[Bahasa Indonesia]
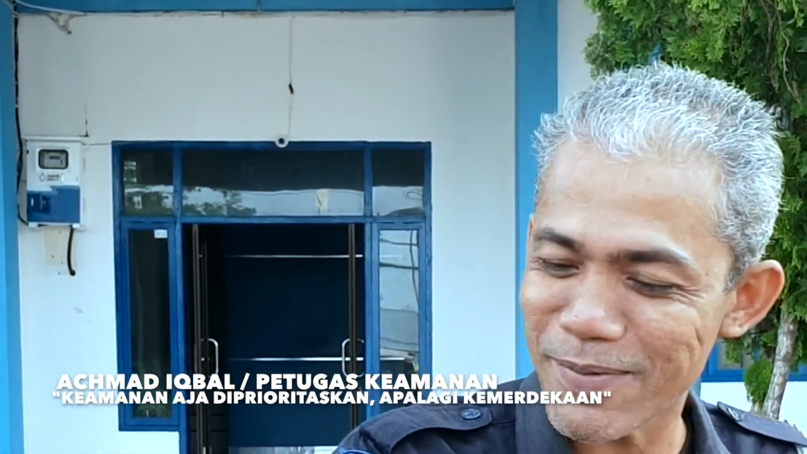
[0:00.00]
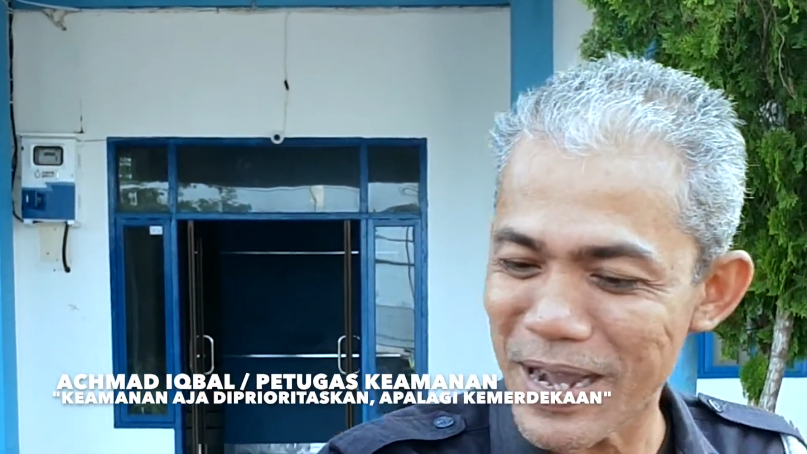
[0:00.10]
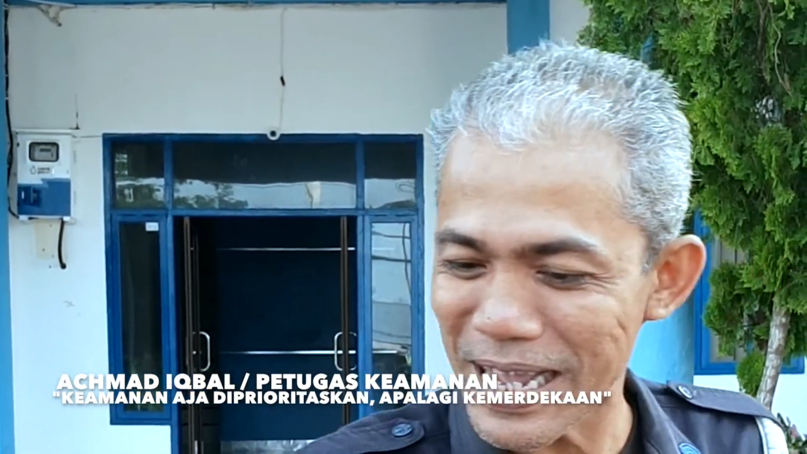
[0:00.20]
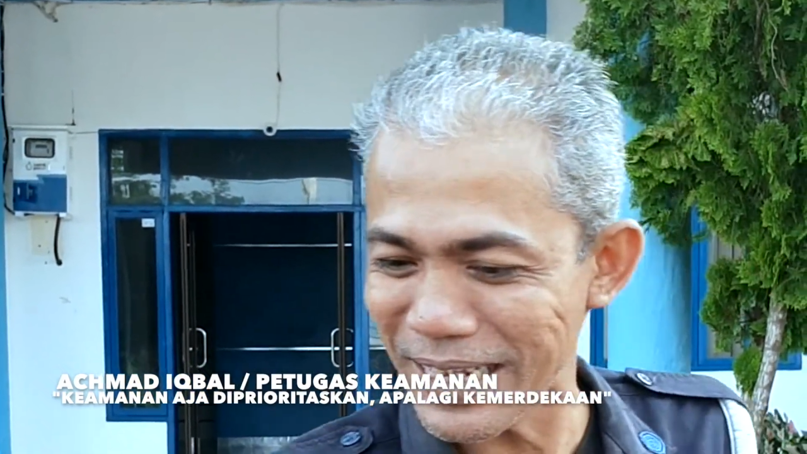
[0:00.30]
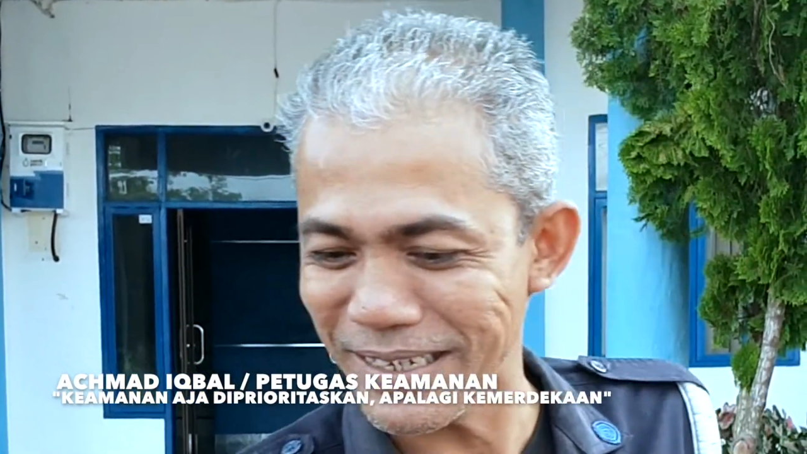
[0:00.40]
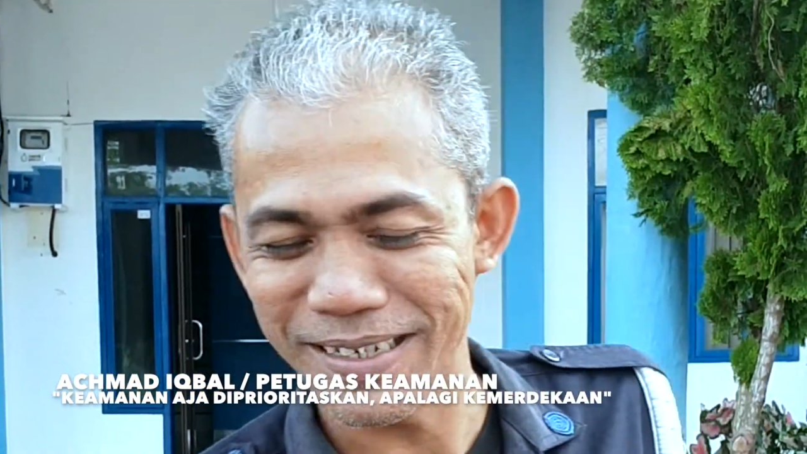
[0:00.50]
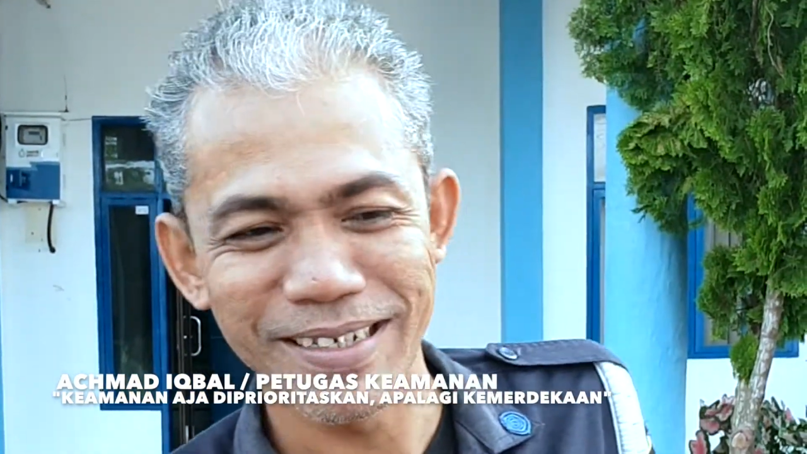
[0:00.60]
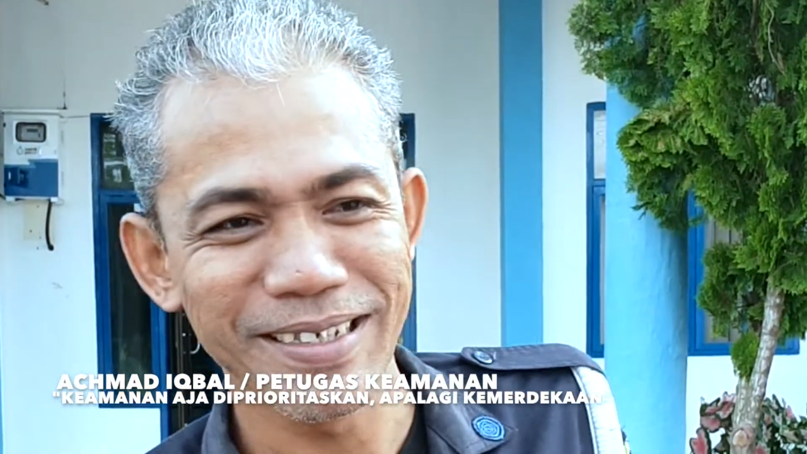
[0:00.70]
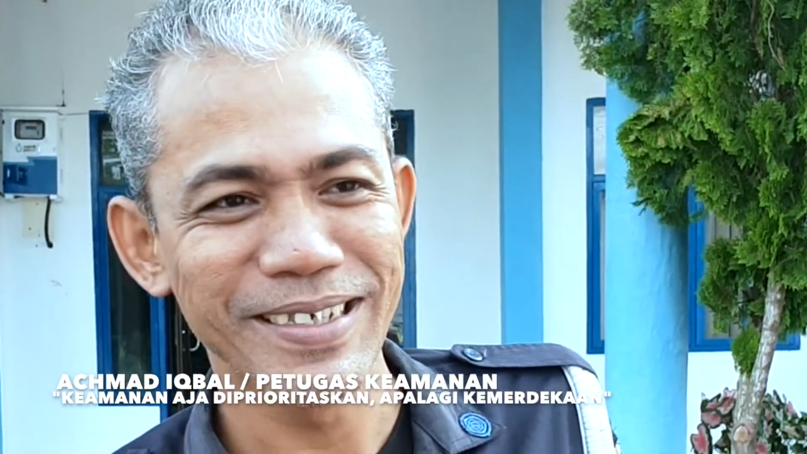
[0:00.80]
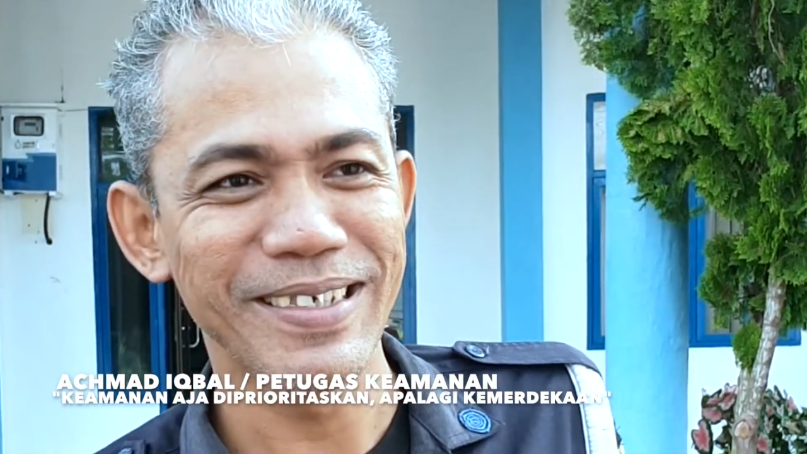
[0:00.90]
pak. Wih,
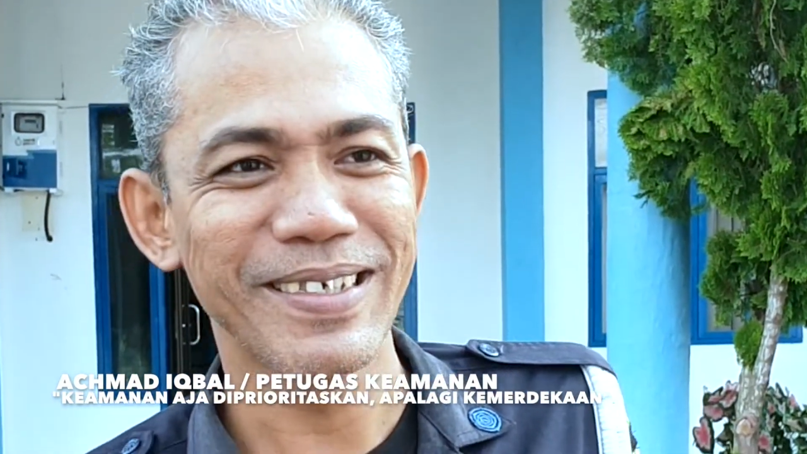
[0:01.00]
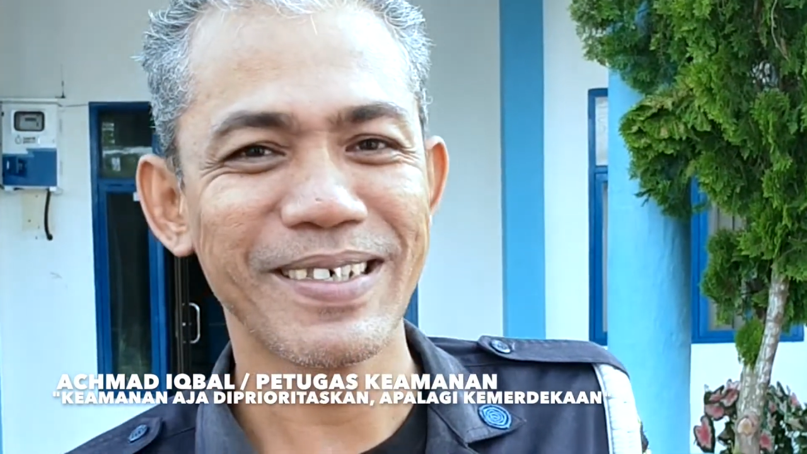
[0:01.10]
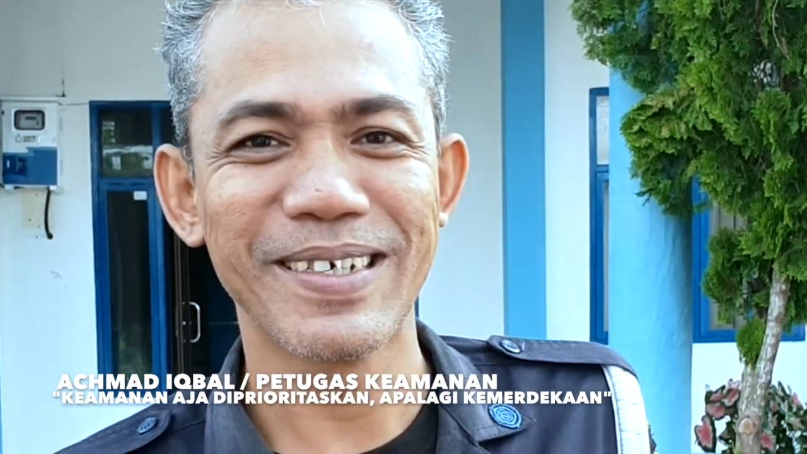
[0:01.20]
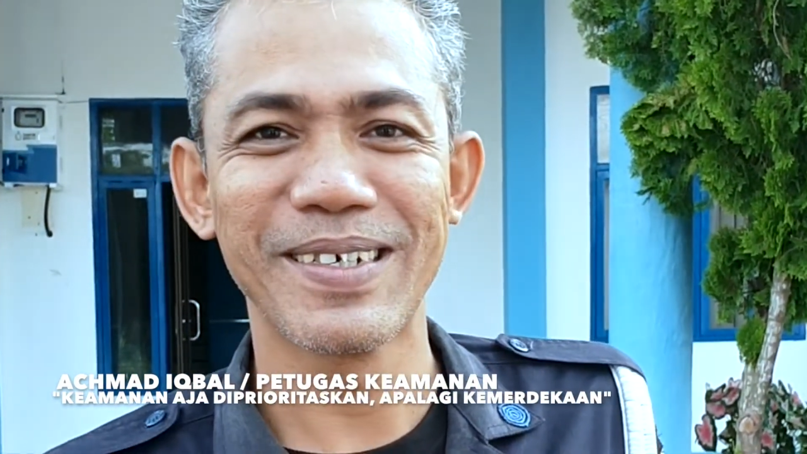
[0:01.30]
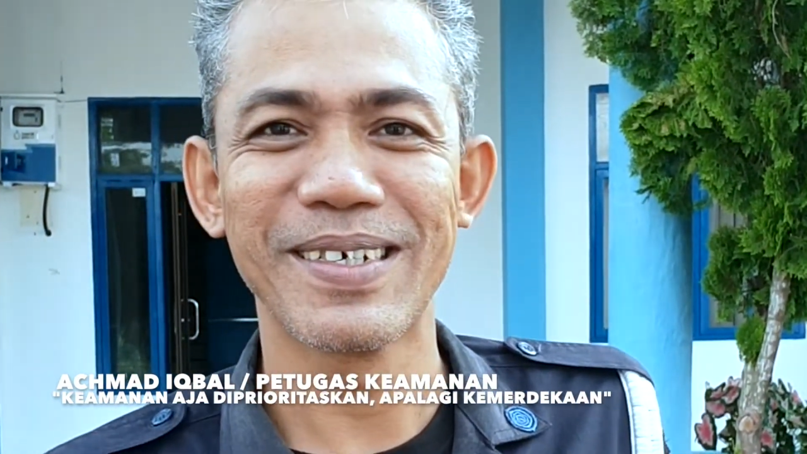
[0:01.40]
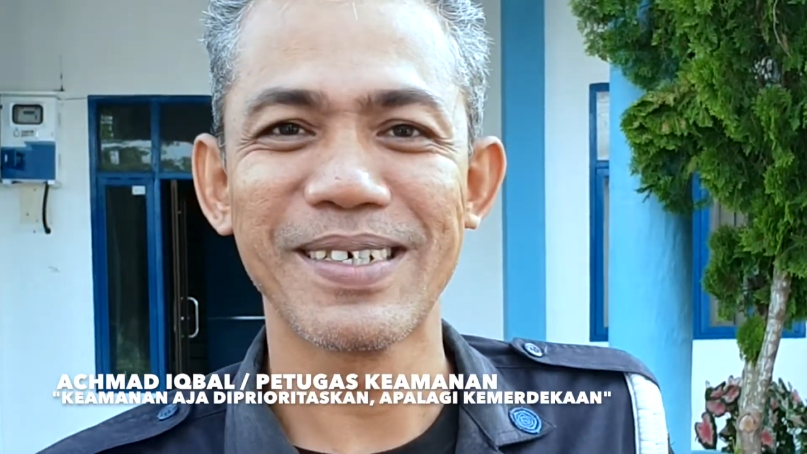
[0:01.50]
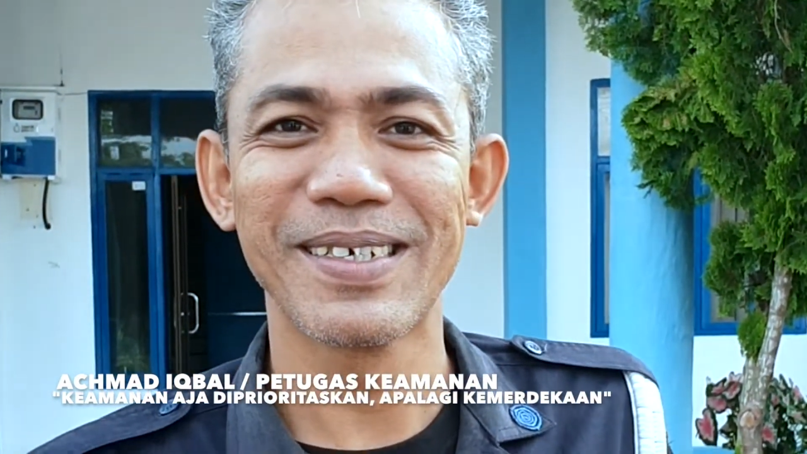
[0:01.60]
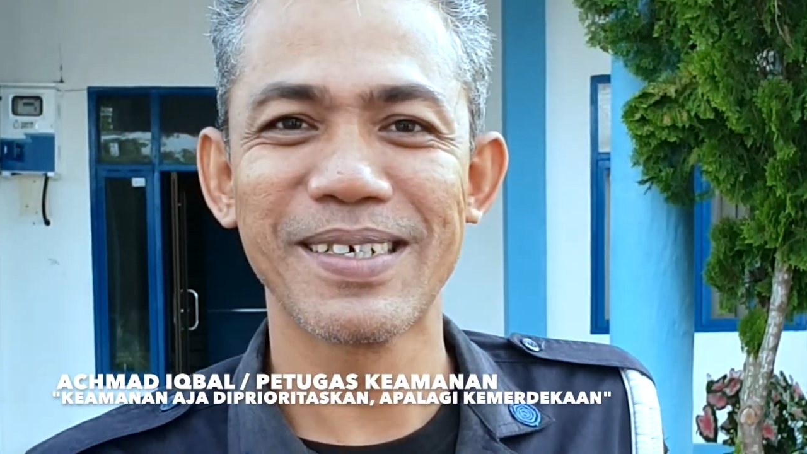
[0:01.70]
boleh pak, boleh pak.